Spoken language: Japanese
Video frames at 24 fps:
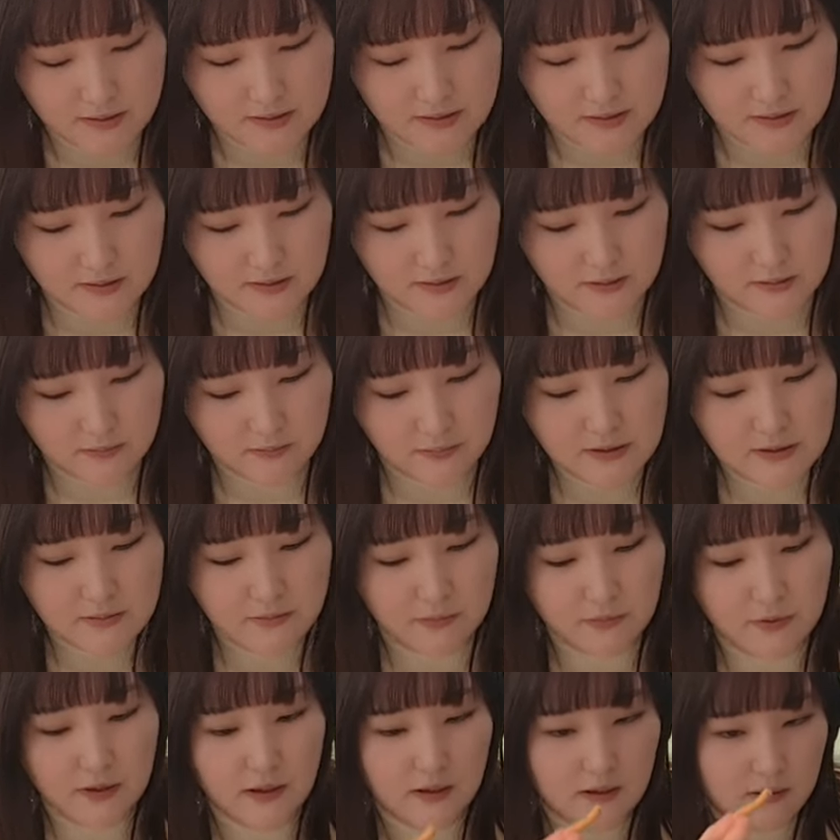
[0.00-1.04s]
す。まず
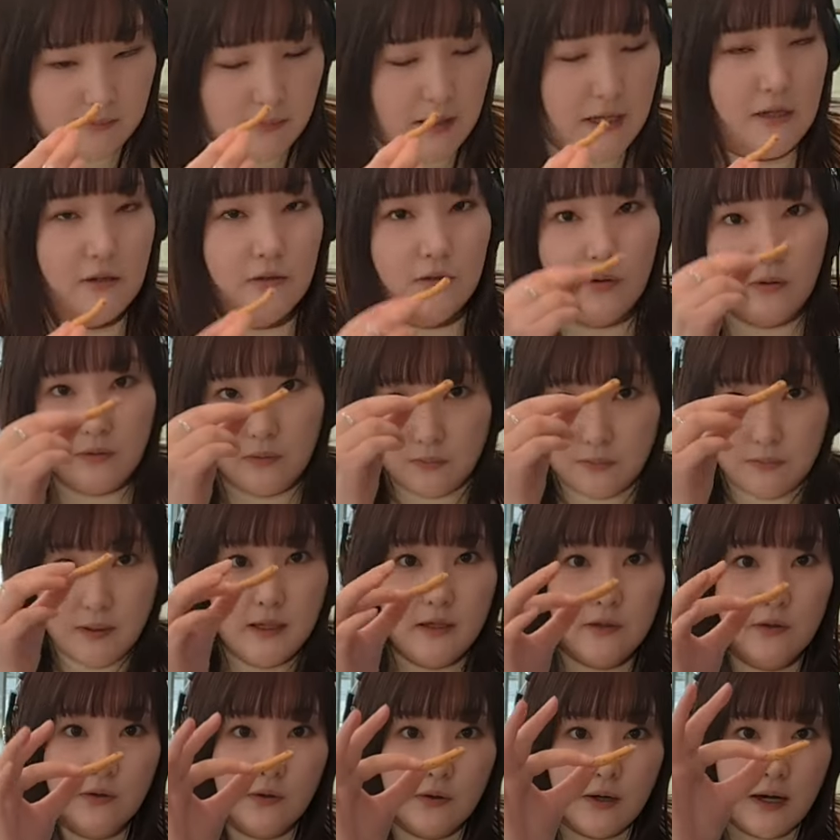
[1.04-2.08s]

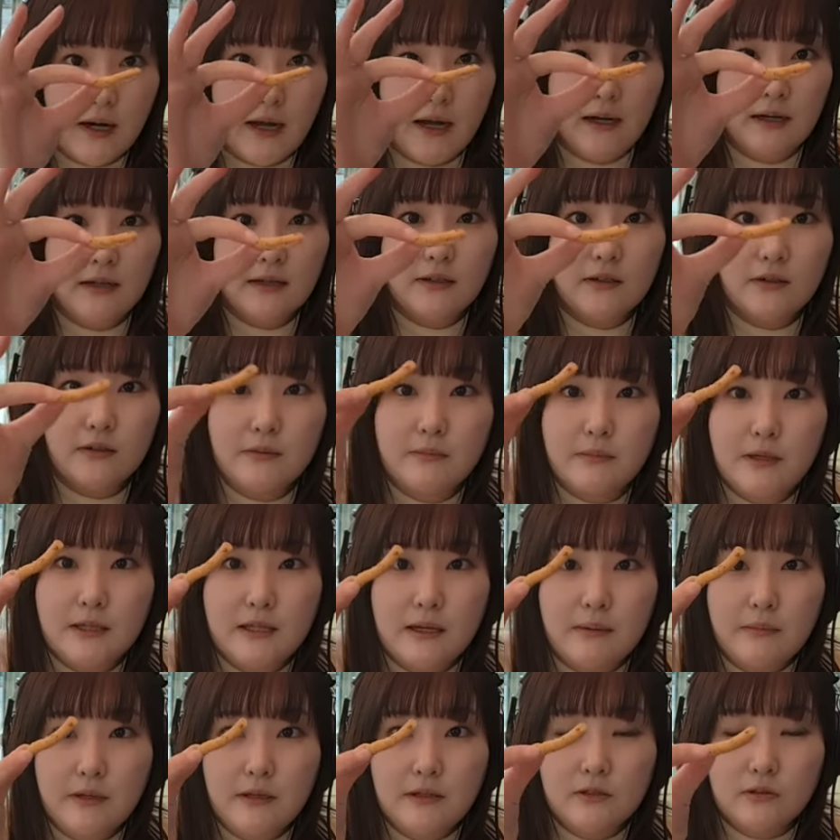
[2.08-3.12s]
マイルドマイルドから。これ見
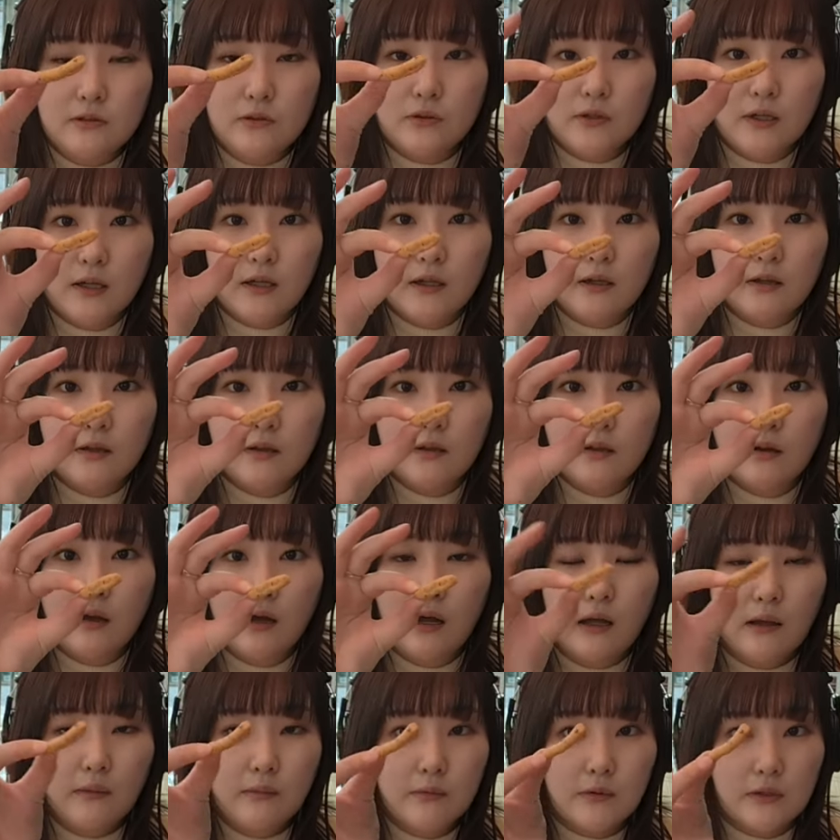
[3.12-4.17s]
た目ちょっとね
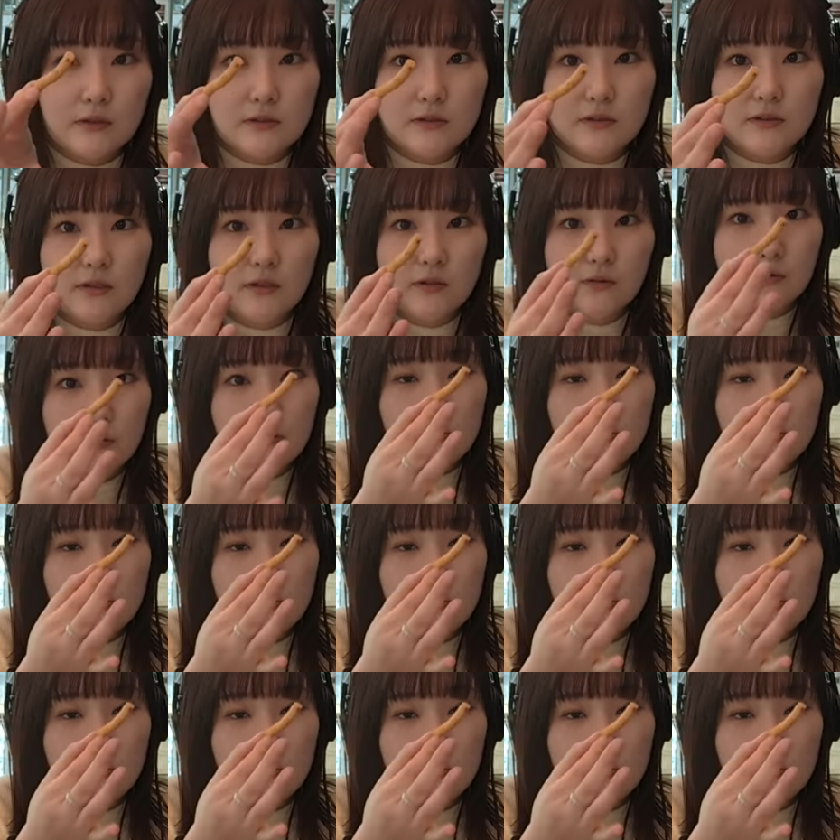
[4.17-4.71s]
ハーブがついてるん